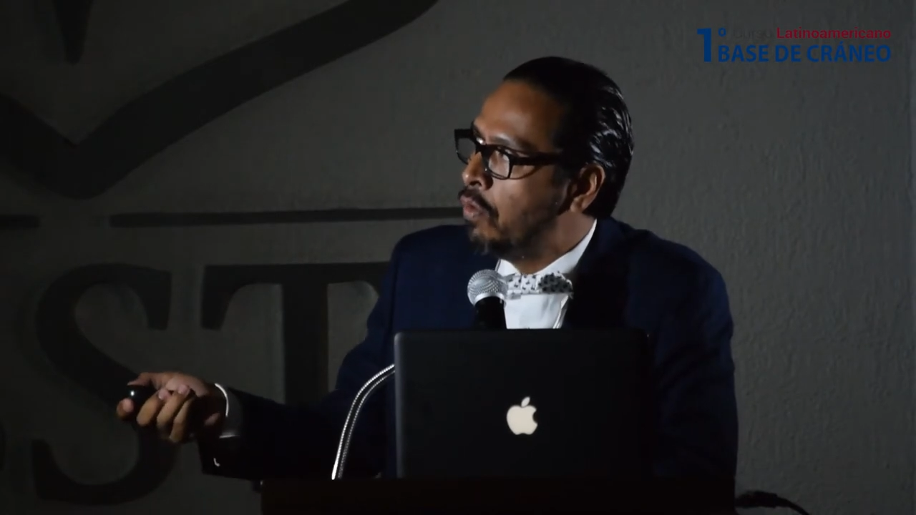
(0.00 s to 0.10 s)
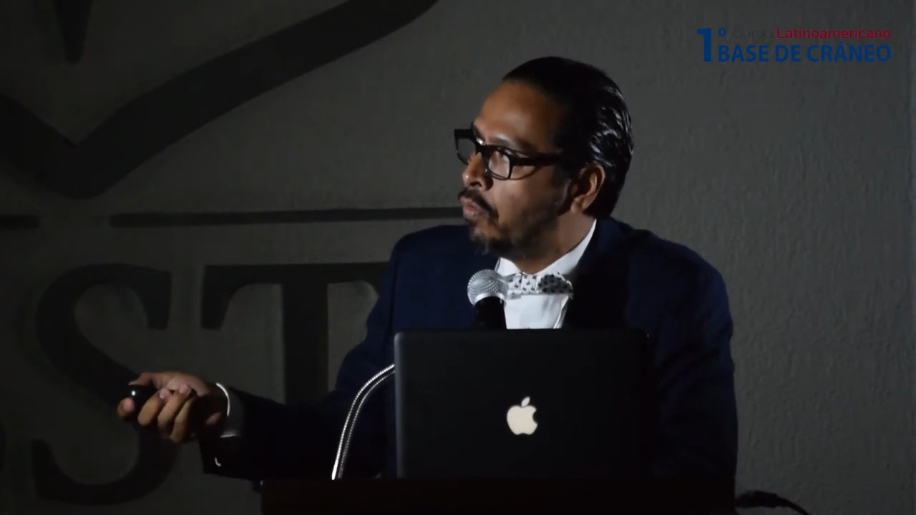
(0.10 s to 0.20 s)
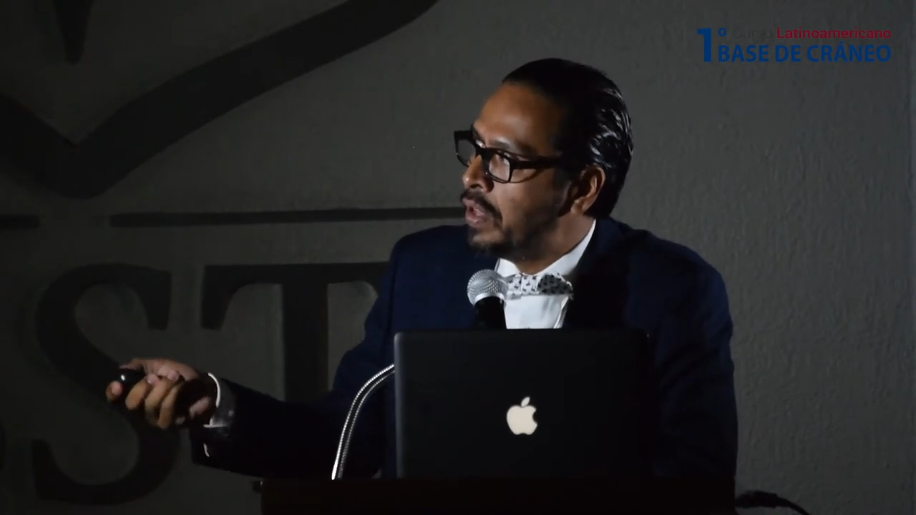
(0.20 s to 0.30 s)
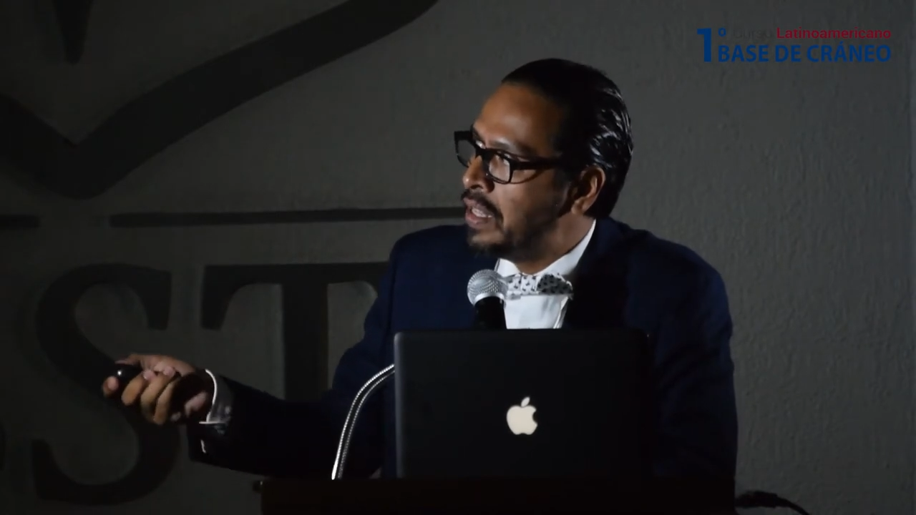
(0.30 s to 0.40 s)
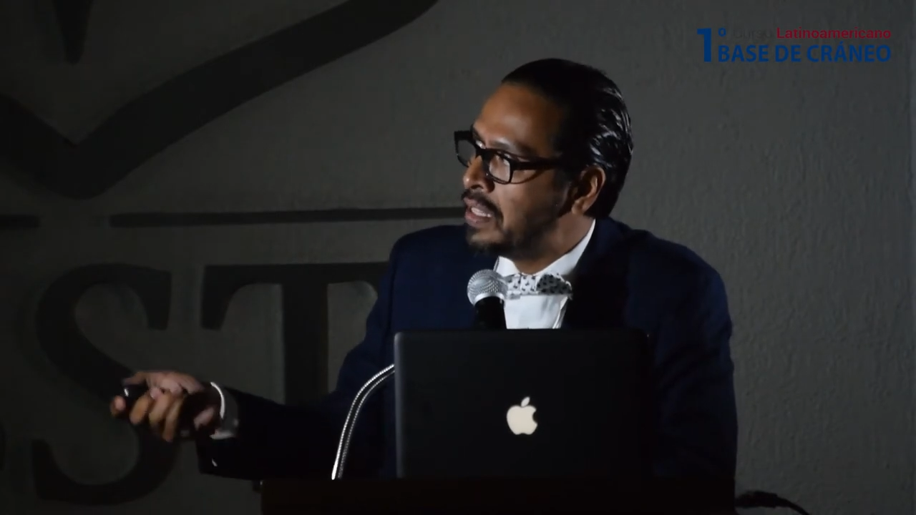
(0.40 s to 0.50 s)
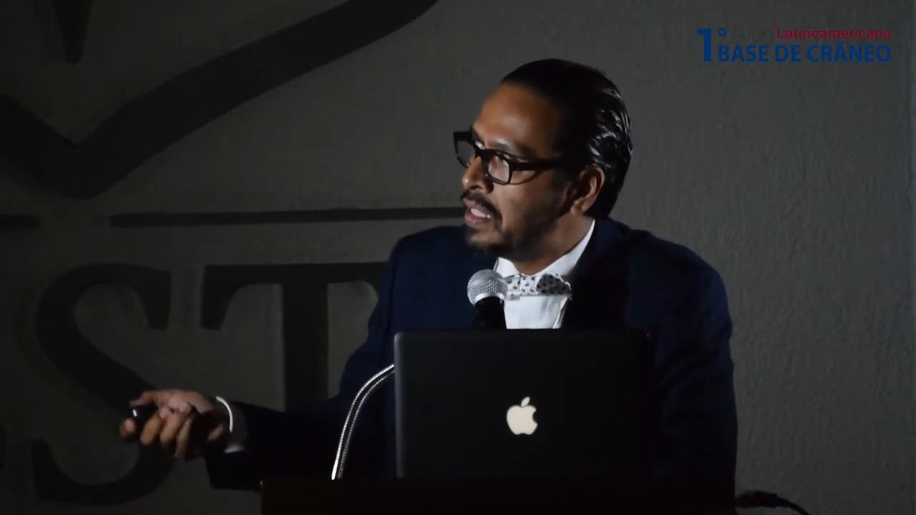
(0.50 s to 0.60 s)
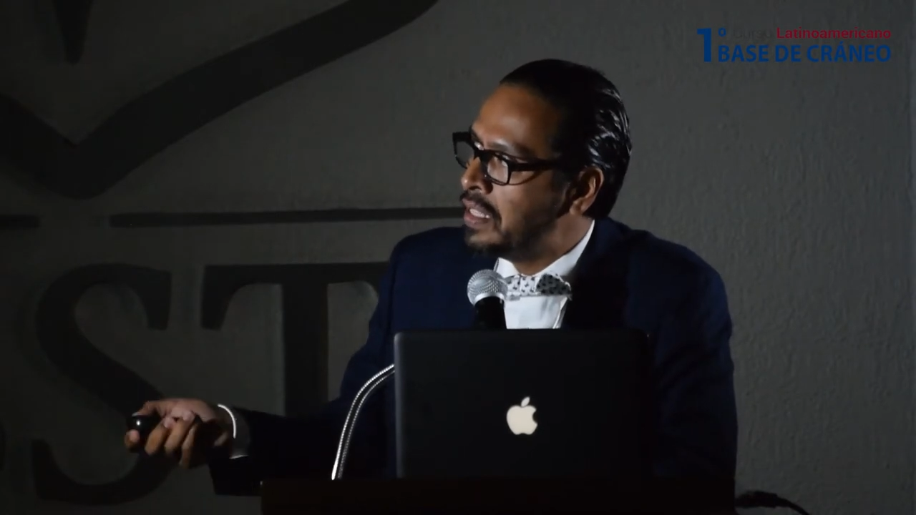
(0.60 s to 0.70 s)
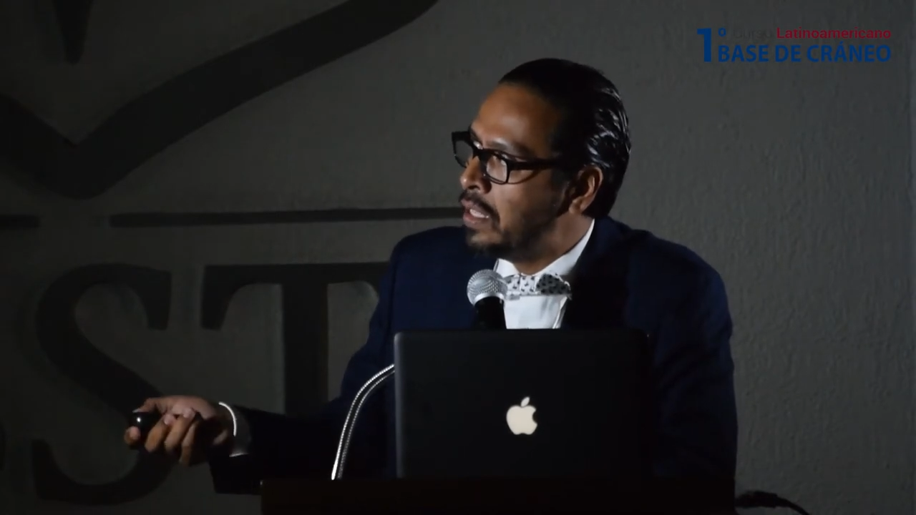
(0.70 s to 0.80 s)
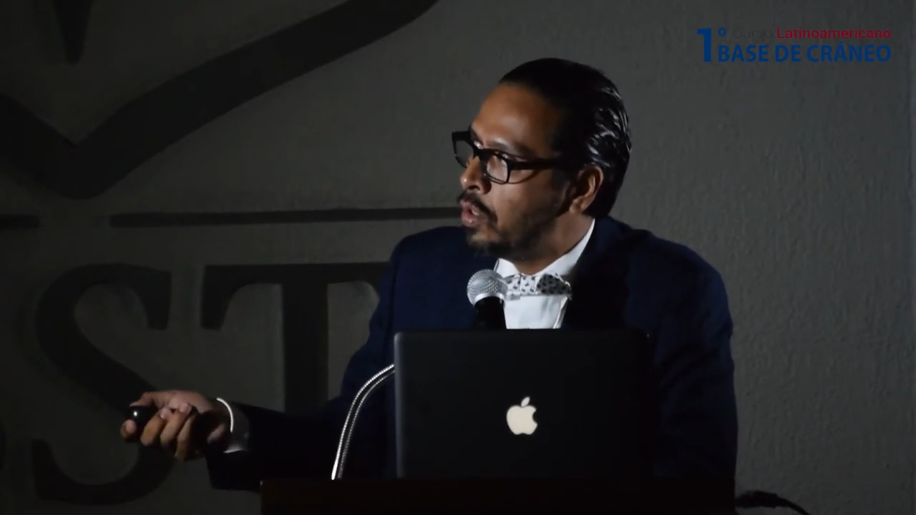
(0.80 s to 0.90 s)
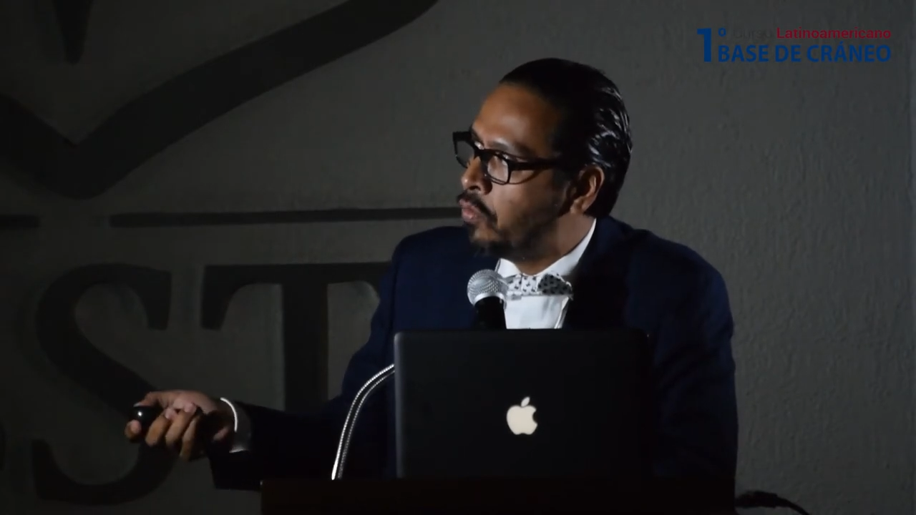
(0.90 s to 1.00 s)
fue
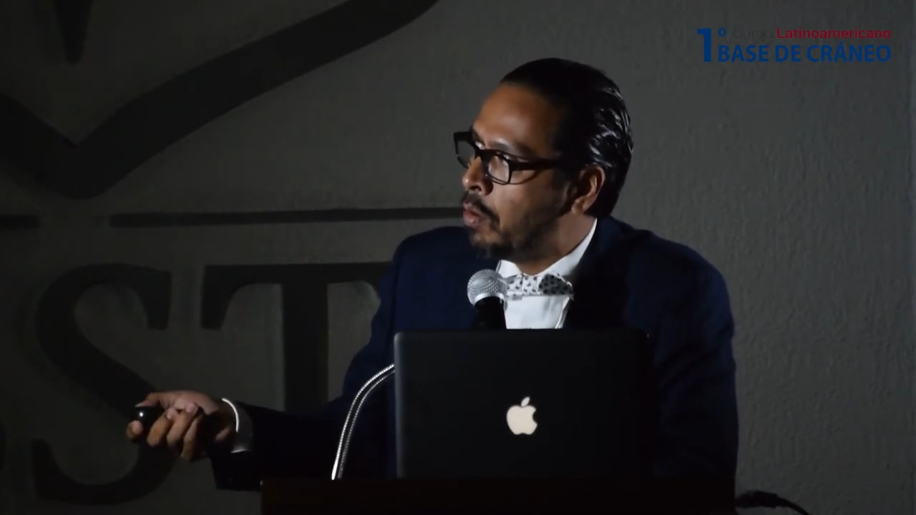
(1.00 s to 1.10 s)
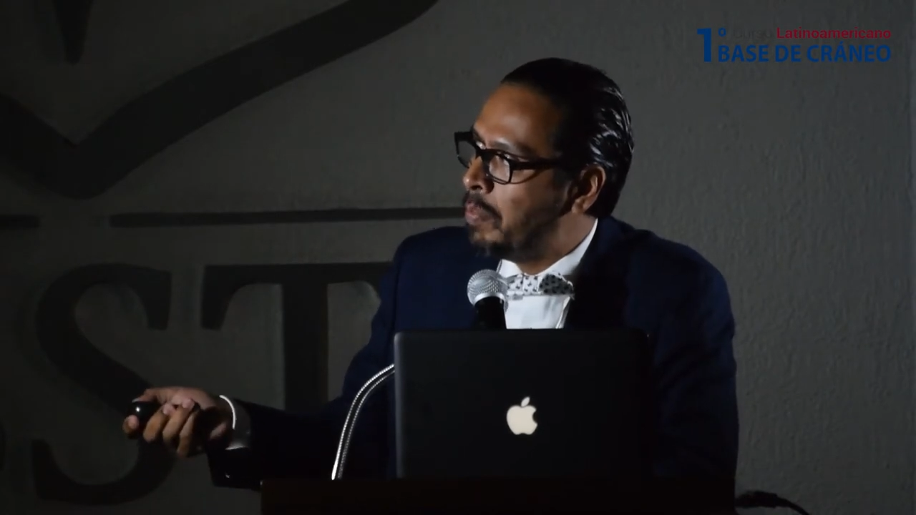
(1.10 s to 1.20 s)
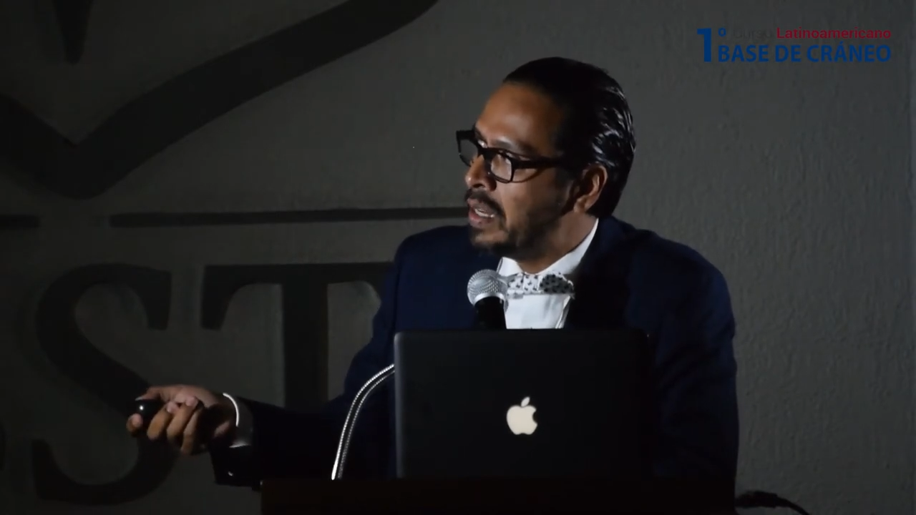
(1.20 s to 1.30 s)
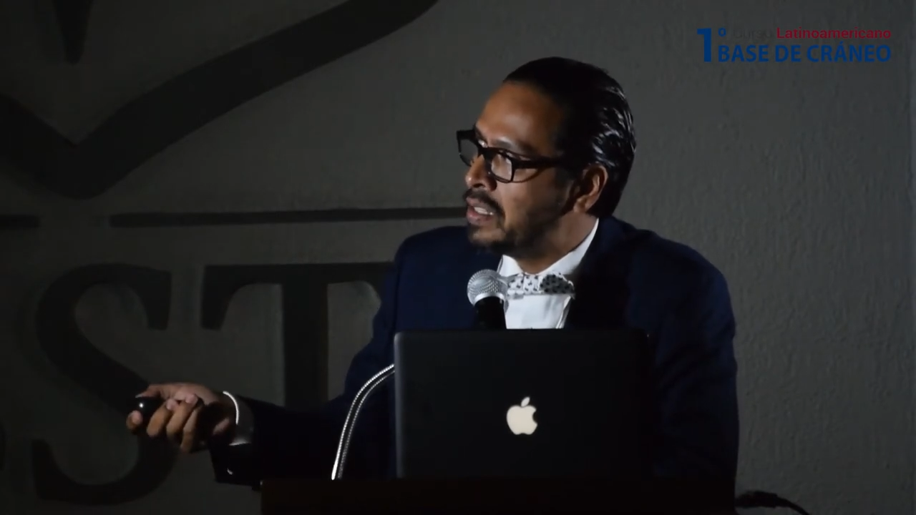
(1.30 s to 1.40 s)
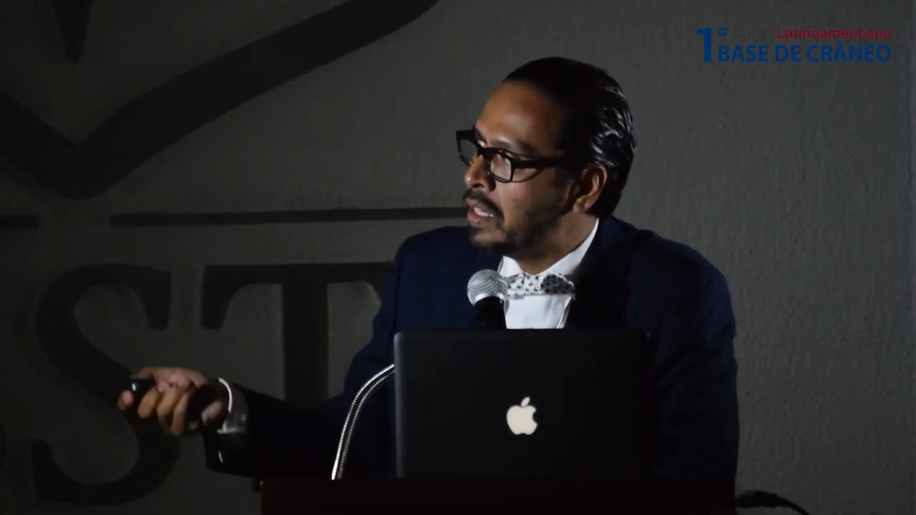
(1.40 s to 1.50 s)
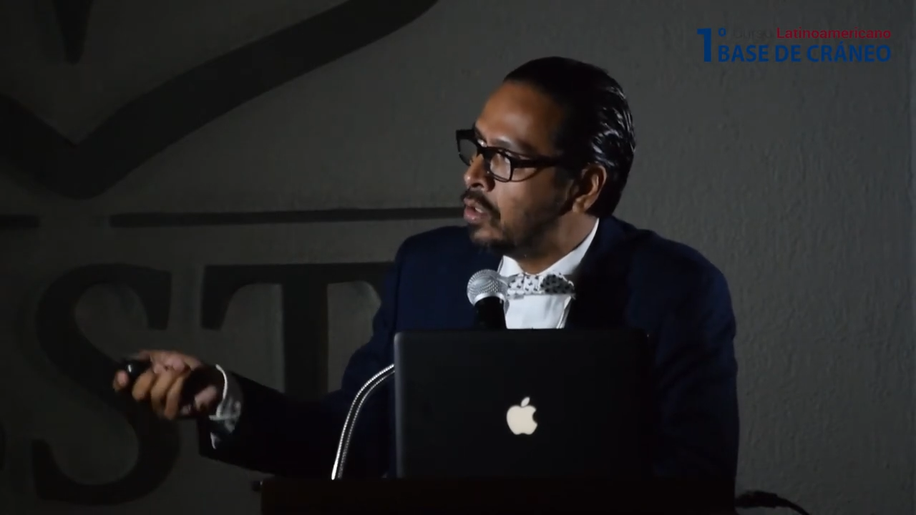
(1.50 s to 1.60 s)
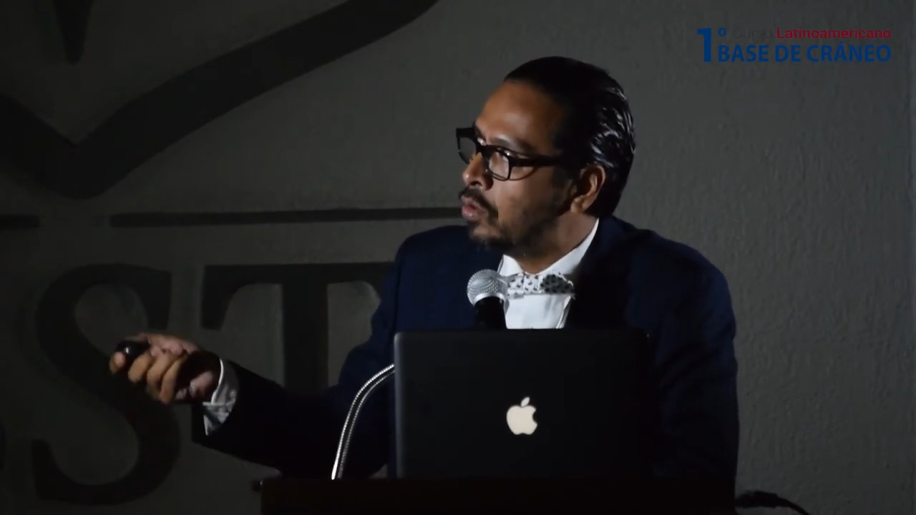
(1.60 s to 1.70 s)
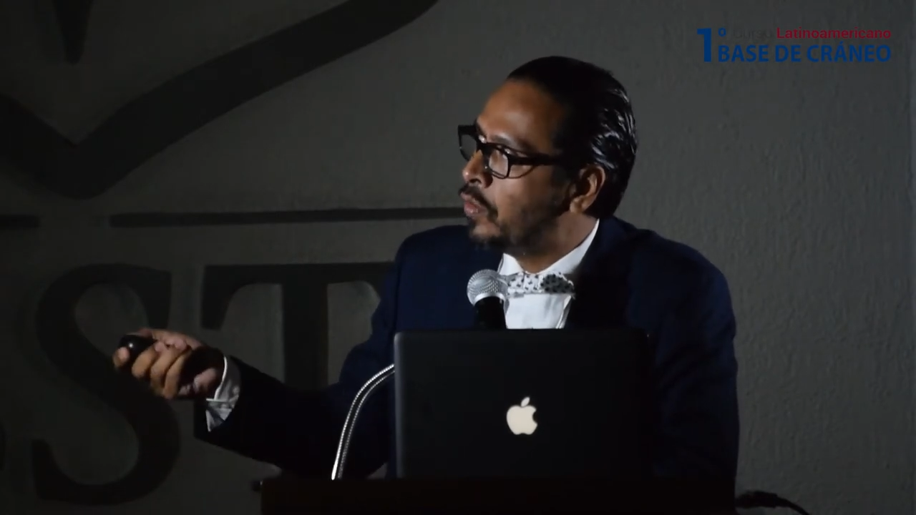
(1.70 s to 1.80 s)
descendiendo y fue apareciendo